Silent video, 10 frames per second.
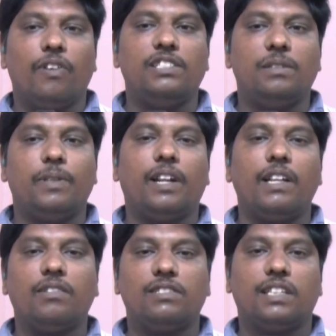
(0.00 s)
వైసీపీ
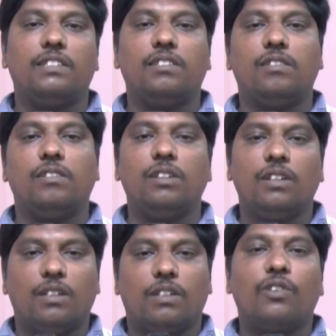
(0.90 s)
నాయకులు సైతం
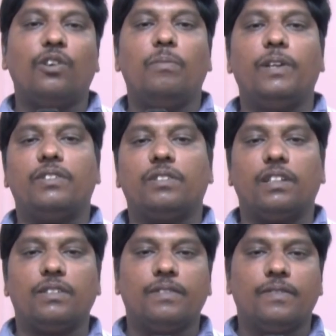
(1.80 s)
గగ్గోలు పెడుతున్నారు
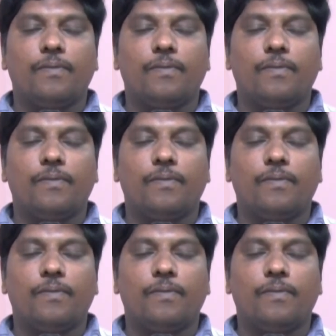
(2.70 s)
అన్నారు